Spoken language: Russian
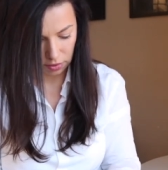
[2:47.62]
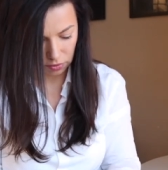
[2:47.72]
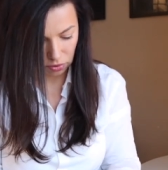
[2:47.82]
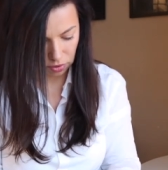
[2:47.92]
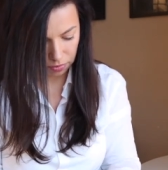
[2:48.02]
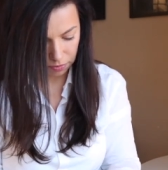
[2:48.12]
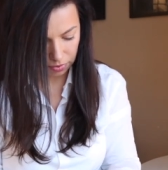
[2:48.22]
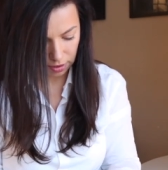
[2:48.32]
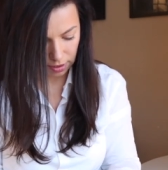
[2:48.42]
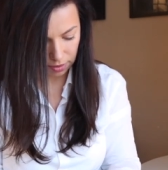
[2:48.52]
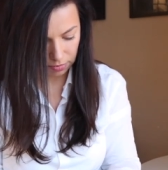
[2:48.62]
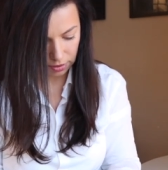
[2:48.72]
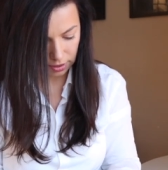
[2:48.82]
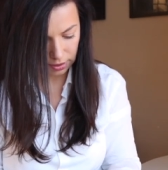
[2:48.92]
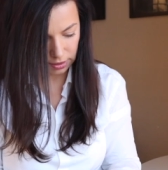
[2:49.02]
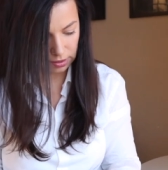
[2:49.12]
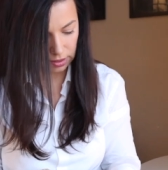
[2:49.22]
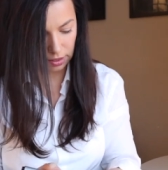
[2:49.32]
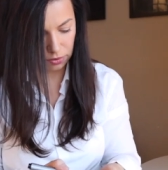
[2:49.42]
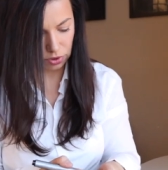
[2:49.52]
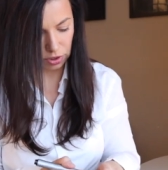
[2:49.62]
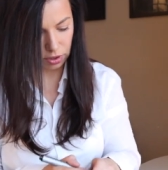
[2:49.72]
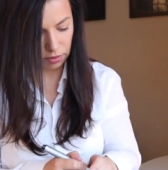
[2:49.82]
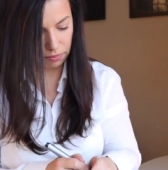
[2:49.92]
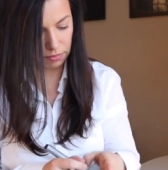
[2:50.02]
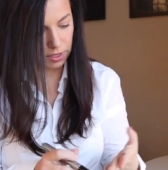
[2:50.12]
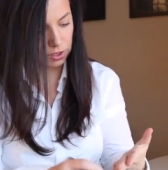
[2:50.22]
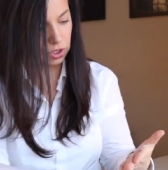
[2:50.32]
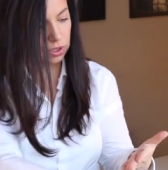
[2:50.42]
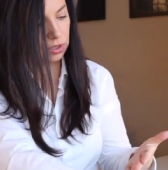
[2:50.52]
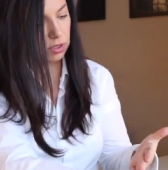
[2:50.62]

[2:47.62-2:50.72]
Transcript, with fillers: до предполагаемой даты следующих месячных.